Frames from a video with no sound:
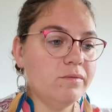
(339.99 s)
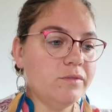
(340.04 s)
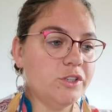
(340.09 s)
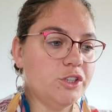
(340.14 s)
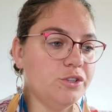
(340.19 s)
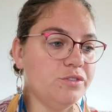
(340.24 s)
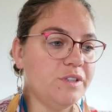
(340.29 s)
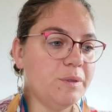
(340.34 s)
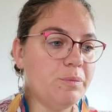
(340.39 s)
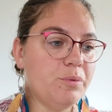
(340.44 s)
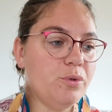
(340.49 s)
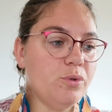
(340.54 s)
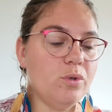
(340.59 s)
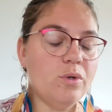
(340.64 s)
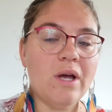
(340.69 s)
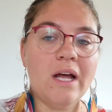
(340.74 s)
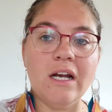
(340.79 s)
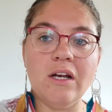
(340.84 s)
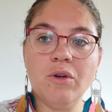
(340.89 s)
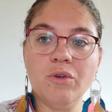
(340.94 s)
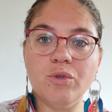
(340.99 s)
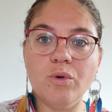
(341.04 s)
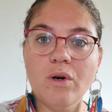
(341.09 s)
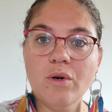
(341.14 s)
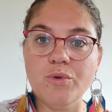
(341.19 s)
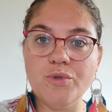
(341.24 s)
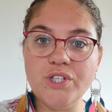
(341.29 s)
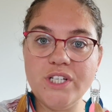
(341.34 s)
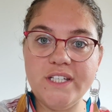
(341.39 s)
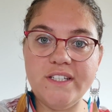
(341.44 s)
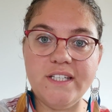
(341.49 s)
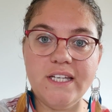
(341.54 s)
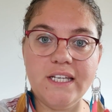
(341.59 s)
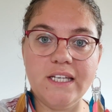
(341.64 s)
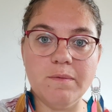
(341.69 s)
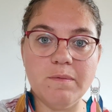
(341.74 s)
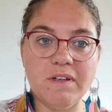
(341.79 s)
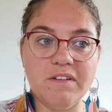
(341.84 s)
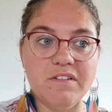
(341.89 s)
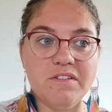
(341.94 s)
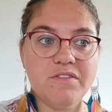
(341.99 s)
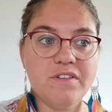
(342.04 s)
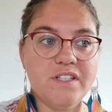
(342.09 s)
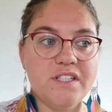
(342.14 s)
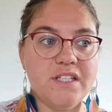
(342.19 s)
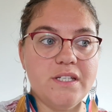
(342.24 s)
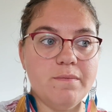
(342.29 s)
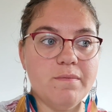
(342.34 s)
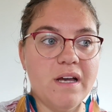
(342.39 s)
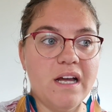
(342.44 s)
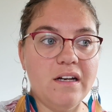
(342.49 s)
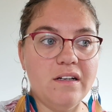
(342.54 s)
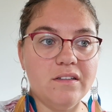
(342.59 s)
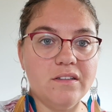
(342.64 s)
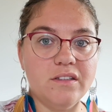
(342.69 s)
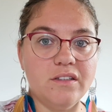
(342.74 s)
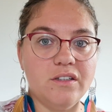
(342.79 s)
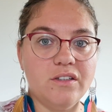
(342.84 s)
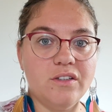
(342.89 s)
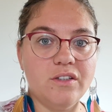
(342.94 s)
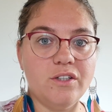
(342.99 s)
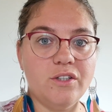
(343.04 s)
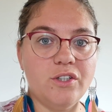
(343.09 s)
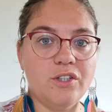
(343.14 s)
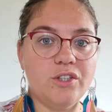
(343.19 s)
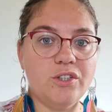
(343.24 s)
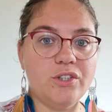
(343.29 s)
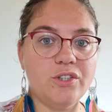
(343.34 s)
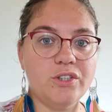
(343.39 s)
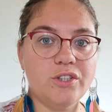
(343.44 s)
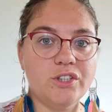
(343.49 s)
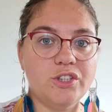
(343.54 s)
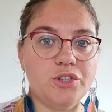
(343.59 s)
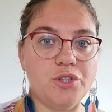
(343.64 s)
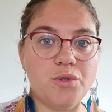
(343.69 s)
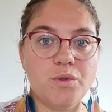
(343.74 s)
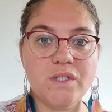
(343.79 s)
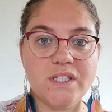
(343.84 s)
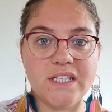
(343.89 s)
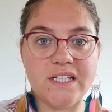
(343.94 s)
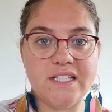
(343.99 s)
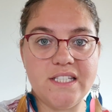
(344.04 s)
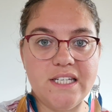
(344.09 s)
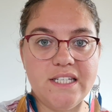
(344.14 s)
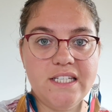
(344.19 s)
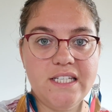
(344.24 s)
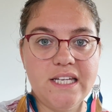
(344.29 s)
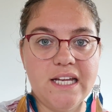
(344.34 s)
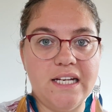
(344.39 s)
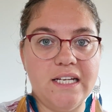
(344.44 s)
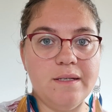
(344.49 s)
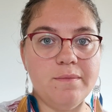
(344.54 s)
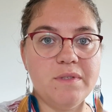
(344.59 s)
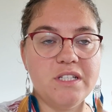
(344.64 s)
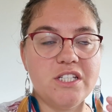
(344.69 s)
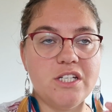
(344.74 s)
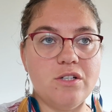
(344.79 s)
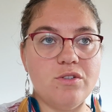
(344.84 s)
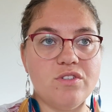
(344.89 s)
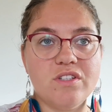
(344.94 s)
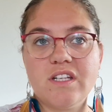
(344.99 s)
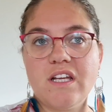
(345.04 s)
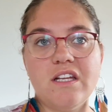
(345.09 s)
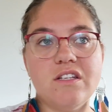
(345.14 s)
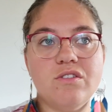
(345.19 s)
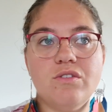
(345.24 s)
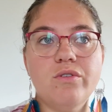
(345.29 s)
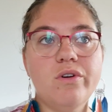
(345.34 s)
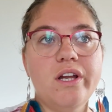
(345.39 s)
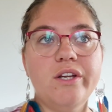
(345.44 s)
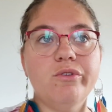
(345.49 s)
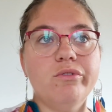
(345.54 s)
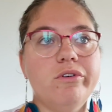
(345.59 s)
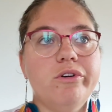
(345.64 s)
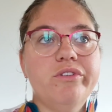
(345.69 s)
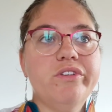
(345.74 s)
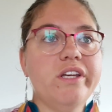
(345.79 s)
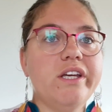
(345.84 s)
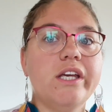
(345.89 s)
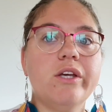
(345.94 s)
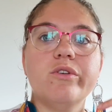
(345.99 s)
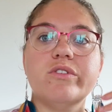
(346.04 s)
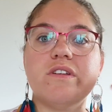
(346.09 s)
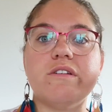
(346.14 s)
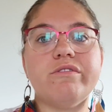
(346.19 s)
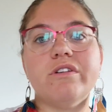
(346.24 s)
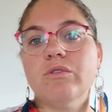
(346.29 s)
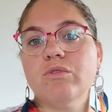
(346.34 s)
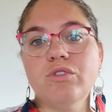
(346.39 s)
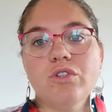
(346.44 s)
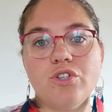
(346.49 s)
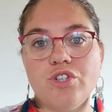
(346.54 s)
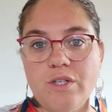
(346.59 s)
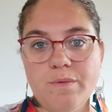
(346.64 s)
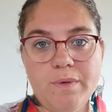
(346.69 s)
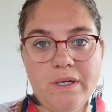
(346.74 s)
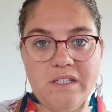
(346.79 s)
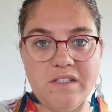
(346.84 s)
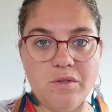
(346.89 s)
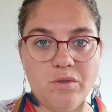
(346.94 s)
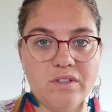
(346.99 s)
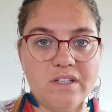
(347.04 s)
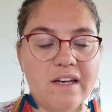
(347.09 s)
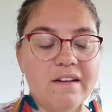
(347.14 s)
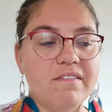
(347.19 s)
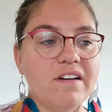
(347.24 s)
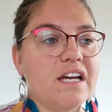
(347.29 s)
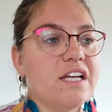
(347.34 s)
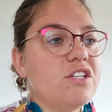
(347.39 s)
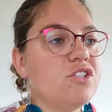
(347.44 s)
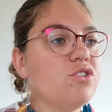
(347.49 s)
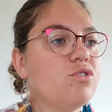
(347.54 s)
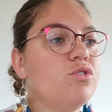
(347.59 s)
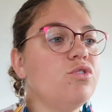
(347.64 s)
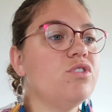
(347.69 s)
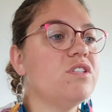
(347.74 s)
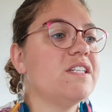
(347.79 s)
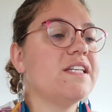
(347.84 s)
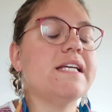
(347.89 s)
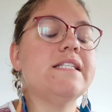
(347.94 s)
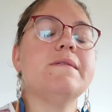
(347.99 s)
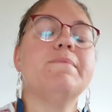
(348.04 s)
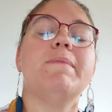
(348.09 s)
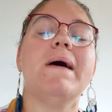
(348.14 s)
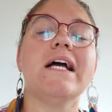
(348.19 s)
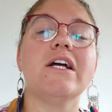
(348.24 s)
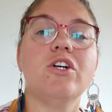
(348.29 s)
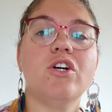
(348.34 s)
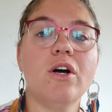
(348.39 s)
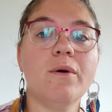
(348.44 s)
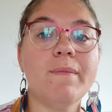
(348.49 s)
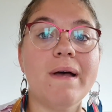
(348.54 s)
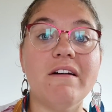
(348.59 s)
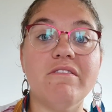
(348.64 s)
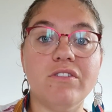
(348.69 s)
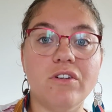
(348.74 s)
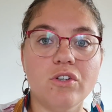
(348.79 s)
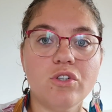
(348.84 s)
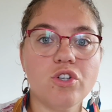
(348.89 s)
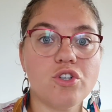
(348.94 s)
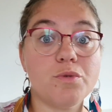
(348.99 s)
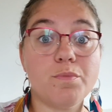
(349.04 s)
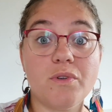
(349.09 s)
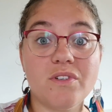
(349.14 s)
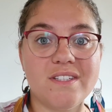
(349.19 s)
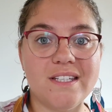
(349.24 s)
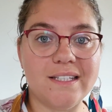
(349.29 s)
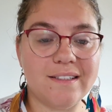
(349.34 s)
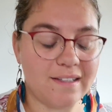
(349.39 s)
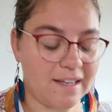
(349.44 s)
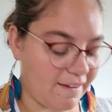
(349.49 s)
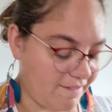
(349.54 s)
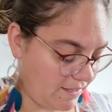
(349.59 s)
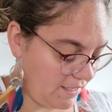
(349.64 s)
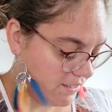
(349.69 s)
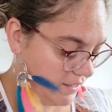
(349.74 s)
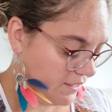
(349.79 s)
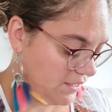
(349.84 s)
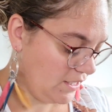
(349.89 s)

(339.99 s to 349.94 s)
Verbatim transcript: Je vais plus à l'endroit où j'étais qui m'avait fait si mal. je suis stressée d'y aller, mais j'ai le stress de la nouveauté et que ça fait longtemps que je n'ai pas été au travail. Je ne stresse pas comme avant quand je pensais travail.